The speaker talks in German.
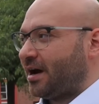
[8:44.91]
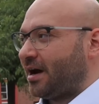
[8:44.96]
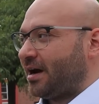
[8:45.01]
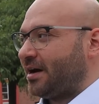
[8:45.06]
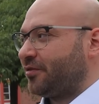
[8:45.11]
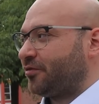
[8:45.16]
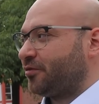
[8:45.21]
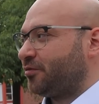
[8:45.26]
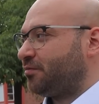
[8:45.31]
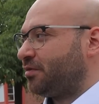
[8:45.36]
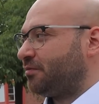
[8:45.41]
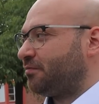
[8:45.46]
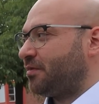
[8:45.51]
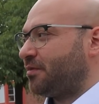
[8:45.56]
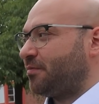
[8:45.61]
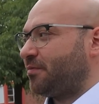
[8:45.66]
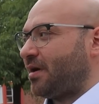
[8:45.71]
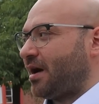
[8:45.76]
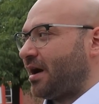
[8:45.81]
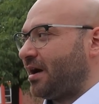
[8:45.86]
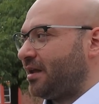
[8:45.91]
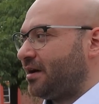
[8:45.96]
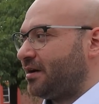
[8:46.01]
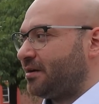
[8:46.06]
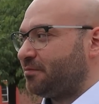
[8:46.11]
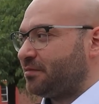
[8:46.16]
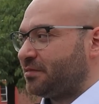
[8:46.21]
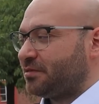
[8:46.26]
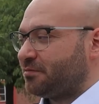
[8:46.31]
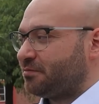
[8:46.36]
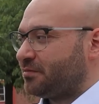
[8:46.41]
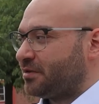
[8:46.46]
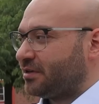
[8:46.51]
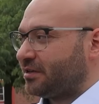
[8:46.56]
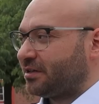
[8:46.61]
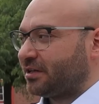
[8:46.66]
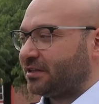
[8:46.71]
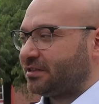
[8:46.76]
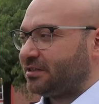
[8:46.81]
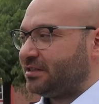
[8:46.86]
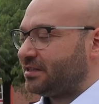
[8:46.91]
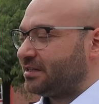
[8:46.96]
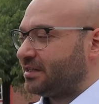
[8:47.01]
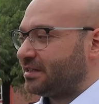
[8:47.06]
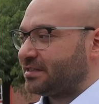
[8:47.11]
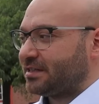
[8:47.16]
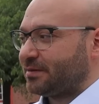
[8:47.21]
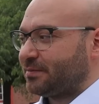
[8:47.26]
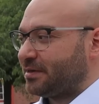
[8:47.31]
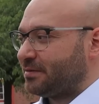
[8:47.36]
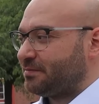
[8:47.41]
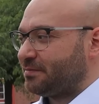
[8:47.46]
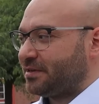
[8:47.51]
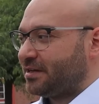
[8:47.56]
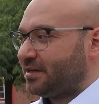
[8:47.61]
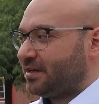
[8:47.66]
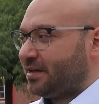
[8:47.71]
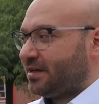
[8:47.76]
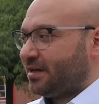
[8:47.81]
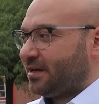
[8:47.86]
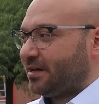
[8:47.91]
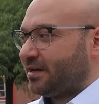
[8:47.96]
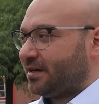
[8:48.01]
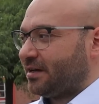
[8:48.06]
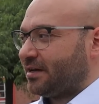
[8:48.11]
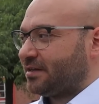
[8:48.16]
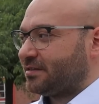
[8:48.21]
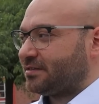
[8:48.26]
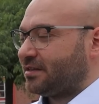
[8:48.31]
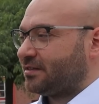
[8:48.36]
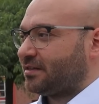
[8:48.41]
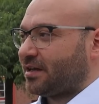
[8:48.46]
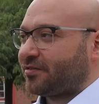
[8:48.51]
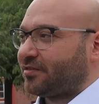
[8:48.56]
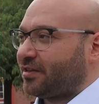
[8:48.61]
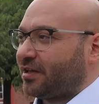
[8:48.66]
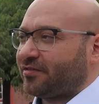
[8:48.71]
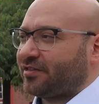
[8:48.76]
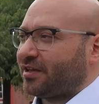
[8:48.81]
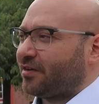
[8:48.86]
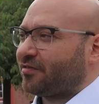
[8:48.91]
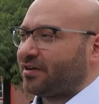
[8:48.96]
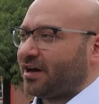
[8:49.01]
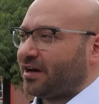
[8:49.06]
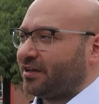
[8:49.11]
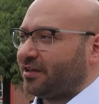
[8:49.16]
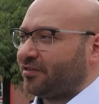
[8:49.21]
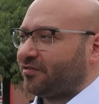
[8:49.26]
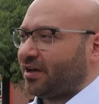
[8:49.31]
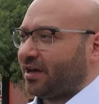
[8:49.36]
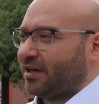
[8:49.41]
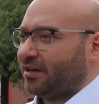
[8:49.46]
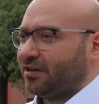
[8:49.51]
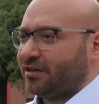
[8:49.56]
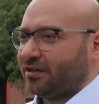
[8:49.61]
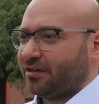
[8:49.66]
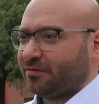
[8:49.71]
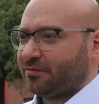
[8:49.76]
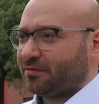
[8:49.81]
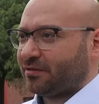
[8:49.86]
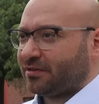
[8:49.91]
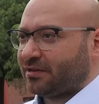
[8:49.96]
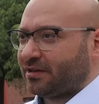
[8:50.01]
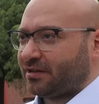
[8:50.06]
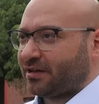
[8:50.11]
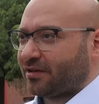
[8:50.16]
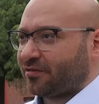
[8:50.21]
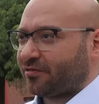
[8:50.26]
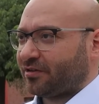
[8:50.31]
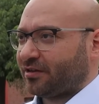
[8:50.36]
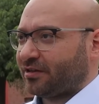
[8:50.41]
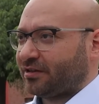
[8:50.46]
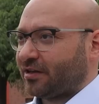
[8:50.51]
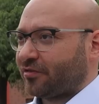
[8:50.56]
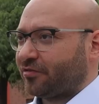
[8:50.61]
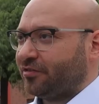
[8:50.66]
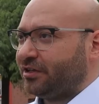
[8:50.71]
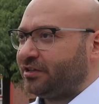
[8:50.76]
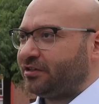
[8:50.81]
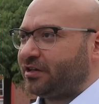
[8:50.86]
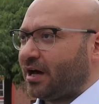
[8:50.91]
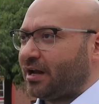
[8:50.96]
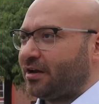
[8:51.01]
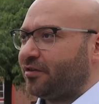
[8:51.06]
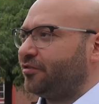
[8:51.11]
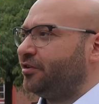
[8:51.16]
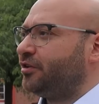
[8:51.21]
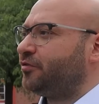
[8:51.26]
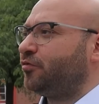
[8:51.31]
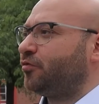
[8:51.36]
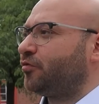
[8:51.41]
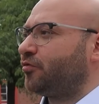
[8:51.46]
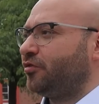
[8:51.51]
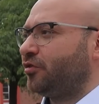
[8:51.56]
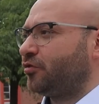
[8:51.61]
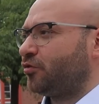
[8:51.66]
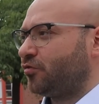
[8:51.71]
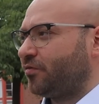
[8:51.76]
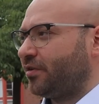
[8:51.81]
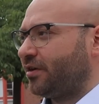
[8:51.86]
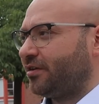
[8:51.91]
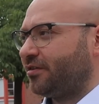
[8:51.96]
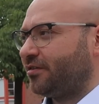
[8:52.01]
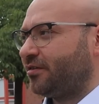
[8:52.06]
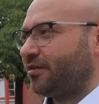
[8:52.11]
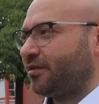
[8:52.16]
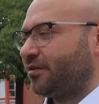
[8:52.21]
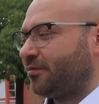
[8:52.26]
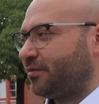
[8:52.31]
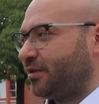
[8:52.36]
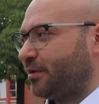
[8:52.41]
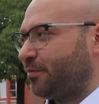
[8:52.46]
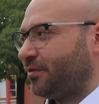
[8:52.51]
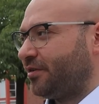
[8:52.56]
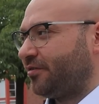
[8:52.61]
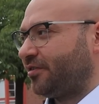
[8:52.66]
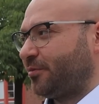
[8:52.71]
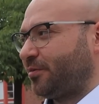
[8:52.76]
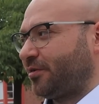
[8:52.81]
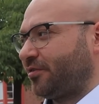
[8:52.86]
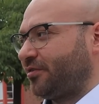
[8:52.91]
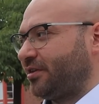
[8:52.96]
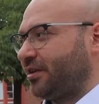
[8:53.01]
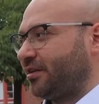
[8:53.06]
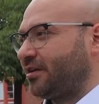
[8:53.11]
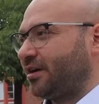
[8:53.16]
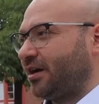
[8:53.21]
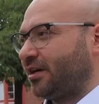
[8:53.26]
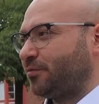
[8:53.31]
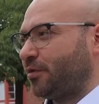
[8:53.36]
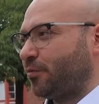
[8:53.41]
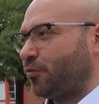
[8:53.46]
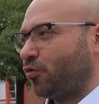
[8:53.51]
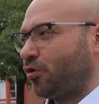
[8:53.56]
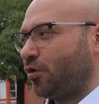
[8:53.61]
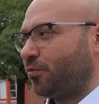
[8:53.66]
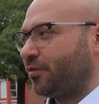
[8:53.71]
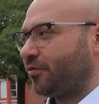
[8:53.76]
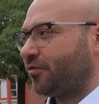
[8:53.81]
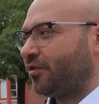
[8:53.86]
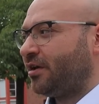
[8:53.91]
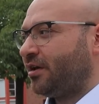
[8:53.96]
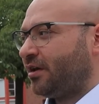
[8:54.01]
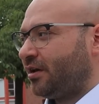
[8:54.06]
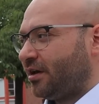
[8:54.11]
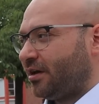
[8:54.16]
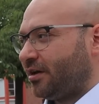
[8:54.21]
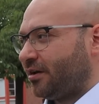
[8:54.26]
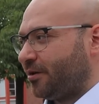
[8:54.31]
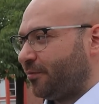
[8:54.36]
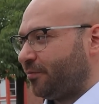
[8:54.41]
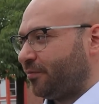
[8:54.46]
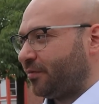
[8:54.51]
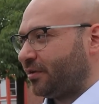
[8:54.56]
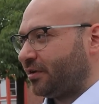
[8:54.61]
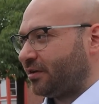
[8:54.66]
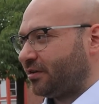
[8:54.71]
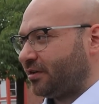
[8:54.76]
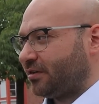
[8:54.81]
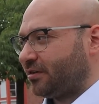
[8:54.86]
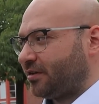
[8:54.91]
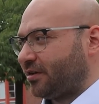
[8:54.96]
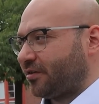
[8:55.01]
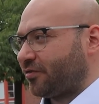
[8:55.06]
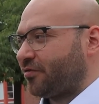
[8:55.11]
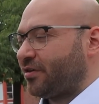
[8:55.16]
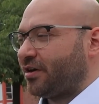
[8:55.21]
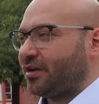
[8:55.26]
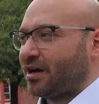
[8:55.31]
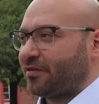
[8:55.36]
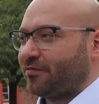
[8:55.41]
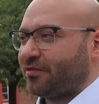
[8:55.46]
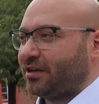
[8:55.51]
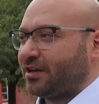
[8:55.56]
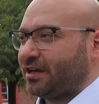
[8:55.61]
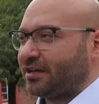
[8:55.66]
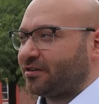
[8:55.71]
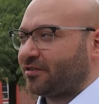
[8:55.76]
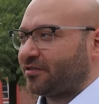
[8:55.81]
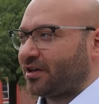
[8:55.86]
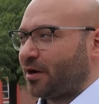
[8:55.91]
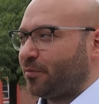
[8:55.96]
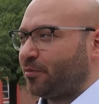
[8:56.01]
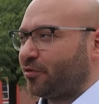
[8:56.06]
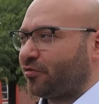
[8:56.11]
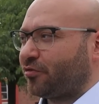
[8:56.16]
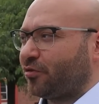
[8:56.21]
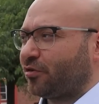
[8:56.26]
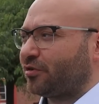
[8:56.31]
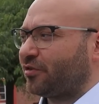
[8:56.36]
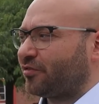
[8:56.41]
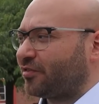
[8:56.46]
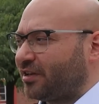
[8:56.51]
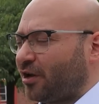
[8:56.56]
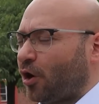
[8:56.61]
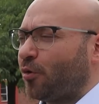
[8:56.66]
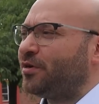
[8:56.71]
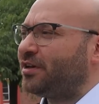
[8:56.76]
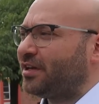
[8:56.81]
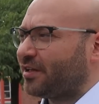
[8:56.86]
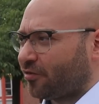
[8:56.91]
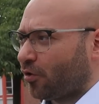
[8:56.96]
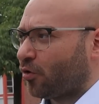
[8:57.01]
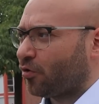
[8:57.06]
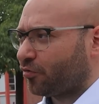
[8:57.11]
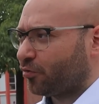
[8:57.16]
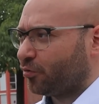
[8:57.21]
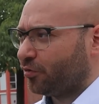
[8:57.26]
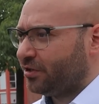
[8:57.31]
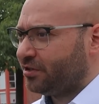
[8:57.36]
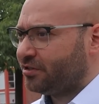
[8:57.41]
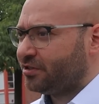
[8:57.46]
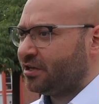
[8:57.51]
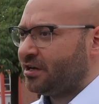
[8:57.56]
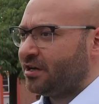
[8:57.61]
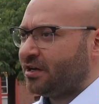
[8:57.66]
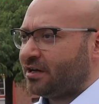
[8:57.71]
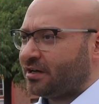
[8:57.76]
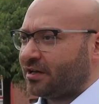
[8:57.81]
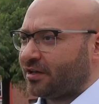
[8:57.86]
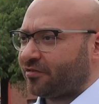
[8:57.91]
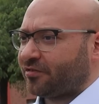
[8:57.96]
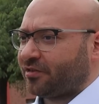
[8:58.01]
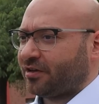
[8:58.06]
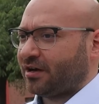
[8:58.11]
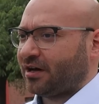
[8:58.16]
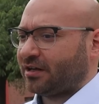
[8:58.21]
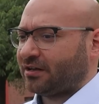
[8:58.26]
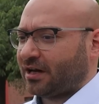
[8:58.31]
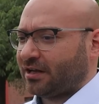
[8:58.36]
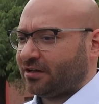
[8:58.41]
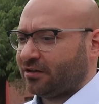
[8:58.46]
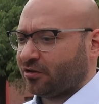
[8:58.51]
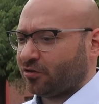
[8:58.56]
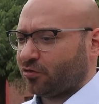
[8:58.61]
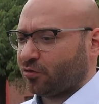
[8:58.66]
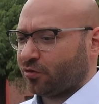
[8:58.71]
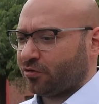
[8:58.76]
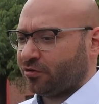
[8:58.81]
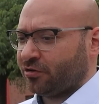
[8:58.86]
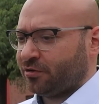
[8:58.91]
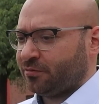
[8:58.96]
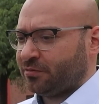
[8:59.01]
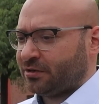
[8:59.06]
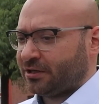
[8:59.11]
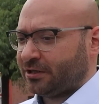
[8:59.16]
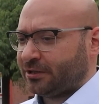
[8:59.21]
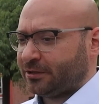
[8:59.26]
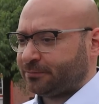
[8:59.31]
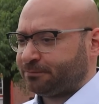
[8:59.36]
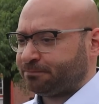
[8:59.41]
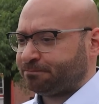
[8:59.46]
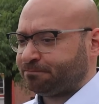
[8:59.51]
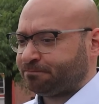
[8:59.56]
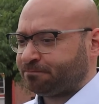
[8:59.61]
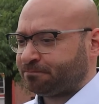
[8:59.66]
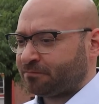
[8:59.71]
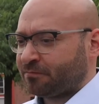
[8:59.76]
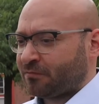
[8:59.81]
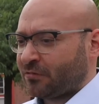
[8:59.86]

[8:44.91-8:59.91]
also bei aller ähm, Kritik, ich sag mal, äh, das, das darf gar nicht sein. Äh, dass äh, das nicht alles nicht funktioniert, nur weil ähm, der Ministerpräsident gerade beim Urlaub ist, ähm, das wäre ein, wär ein, echtes Armutszeugnis. Glaube ich jetzt auch so nicht. Das äh, hat andere Gründe. Ähm,